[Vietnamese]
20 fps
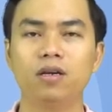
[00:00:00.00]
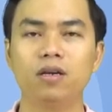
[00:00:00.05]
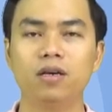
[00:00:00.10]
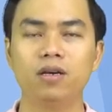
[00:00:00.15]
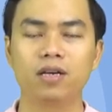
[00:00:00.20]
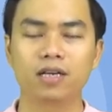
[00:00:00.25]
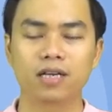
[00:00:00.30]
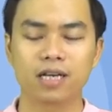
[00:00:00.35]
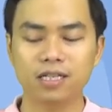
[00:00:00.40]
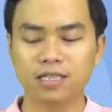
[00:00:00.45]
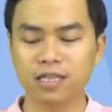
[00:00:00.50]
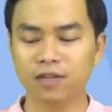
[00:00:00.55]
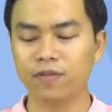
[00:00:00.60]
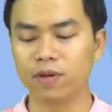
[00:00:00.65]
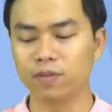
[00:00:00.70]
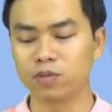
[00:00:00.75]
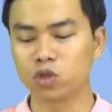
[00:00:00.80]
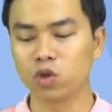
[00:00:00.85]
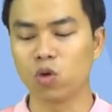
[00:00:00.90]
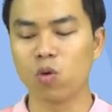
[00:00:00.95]
các sản phẩm
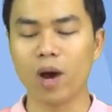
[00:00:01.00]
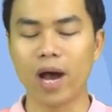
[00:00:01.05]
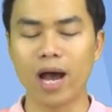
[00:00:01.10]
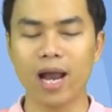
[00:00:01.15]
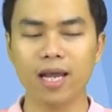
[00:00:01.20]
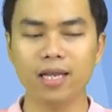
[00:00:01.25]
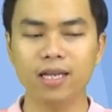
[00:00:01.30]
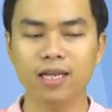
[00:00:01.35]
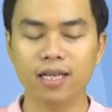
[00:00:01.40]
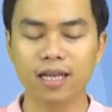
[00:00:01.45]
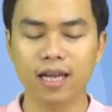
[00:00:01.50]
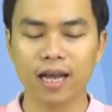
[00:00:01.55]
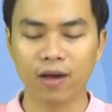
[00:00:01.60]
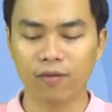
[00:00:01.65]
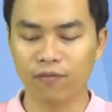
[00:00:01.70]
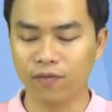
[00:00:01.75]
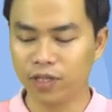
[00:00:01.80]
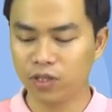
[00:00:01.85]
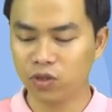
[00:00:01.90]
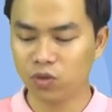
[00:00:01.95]
số hóa là như thế nào
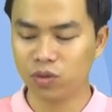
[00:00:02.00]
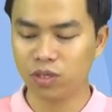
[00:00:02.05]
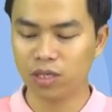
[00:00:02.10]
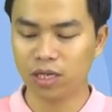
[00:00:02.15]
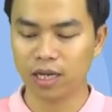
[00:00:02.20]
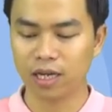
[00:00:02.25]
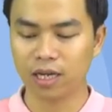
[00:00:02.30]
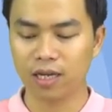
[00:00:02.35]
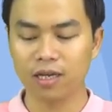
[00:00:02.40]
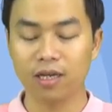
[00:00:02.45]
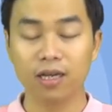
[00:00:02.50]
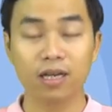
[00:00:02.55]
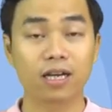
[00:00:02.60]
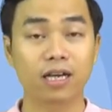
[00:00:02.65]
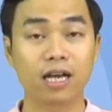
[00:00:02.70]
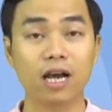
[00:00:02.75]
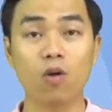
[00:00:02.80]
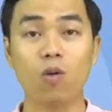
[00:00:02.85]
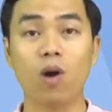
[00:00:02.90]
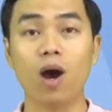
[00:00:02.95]
ví dụ như là
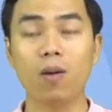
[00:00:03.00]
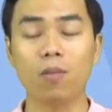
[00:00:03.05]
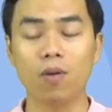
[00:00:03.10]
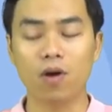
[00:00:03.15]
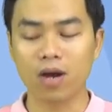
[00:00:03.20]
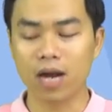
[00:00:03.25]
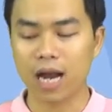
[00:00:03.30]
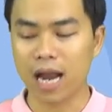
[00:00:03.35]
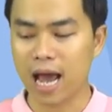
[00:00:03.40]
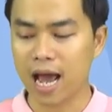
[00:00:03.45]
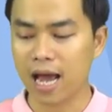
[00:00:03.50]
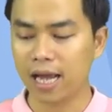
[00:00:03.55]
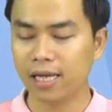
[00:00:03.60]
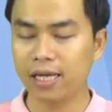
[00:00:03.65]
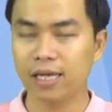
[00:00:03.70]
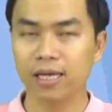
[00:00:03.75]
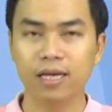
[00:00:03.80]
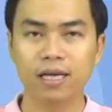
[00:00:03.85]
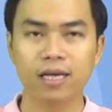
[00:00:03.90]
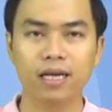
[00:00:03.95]
các khóa học online
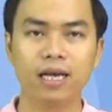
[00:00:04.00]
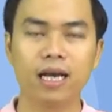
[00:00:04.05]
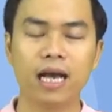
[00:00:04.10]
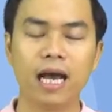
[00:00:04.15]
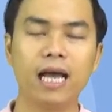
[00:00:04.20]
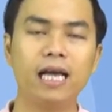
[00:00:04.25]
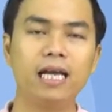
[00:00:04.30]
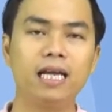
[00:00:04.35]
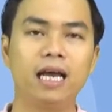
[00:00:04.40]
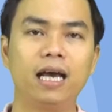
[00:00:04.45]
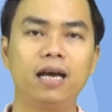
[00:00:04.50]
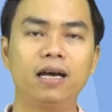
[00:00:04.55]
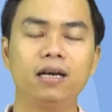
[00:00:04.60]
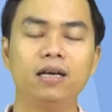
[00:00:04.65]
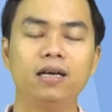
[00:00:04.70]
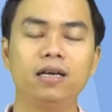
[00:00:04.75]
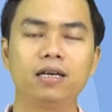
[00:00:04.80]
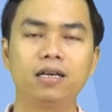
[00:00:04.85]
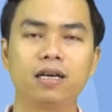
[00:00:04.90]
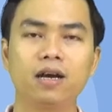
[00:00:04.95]
hay là
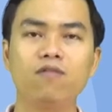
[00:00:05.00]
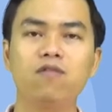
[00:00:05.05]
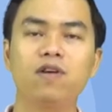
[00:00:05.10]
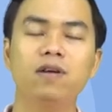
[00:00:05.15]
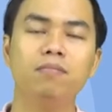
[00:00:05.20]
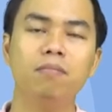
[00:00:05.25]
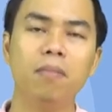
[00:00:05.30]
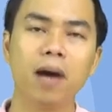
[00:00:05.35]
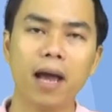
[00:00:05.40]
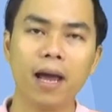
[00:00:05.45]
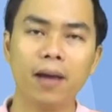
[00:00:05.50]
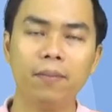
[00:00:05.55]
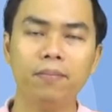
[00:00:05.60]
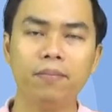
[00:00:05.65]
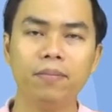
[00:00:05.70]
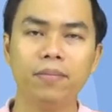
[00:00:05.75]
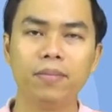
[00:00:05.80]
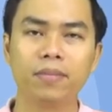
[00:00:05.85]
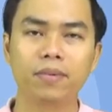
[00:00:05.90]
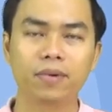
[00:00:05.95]
các phần mềm
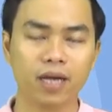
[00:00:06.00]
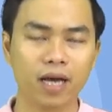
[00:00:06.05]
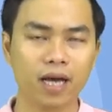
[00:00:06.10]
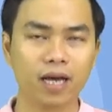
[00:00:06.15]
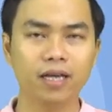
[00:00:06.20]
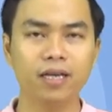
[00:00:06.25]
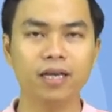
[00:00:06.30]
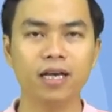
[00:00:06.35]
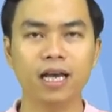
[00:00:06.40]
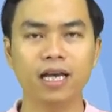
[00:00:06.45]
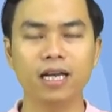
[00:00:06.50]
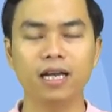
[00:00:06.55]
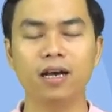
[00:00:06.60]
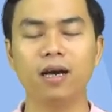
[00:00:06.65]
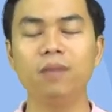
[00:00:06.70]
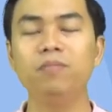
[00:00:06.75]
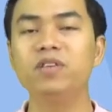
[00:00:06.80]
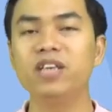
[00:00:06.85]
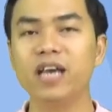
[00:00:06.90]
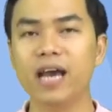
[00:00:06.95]
đấy hay là
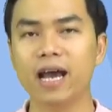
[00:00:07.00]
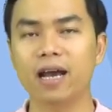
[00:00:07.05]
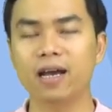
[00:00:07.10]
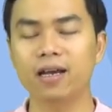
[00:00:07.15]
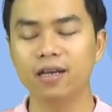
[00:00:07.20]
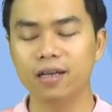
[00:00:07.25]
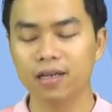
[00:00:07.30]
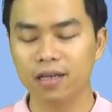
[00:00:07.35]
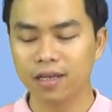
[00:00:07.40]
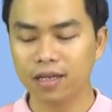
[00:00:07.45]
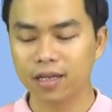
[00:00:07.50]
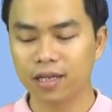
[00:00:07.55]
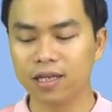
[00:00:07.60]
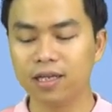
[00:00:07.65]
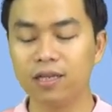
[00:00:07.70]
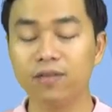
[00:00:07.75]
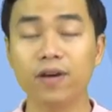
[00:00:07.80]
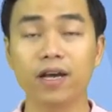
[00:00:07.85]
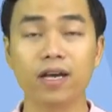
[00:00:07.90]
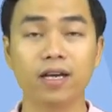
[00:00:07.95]
âm nhạc thì
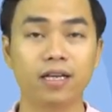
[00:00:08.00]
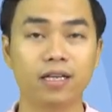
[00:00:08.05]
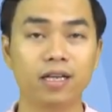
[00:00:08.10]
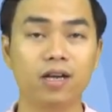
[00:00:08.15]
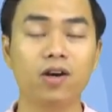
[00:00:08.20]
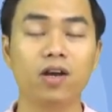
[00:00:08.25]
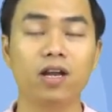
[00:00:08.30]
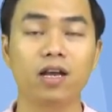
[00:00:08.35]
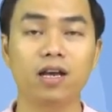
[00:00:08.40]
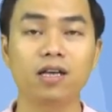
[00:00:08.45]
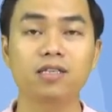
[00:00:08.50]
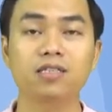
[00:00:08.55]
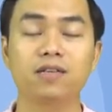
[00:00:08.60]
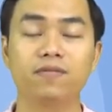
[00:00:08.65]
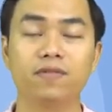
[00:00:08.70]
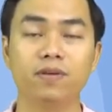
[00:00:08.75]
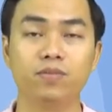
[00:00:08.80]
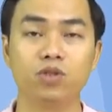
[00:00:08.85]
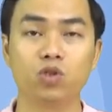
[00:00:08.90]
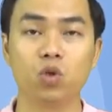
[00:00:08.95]
như vậy người ta gọi là các sản
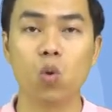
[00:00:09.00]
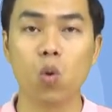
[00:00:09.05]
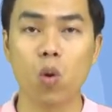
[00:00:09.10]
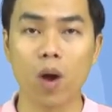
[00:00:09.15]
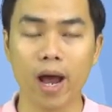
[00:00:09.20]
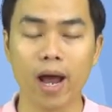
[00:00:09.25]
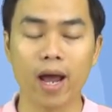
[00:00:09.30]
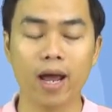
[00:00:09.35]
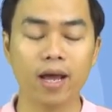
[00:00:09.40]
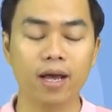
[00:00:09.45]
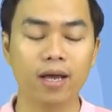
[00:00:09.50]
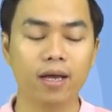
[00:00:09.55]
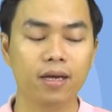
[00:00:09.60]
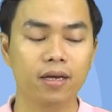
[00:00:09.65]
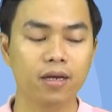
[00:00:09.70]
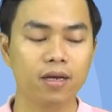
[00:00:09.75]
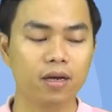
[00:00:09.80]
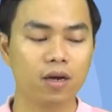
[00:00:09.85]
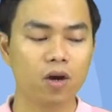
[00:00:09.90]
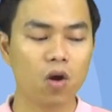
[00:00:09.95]
phẩm số hóa
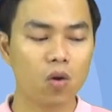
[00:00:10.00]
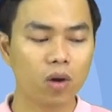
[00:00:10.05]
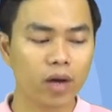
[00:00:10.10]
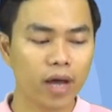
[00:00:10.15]
ok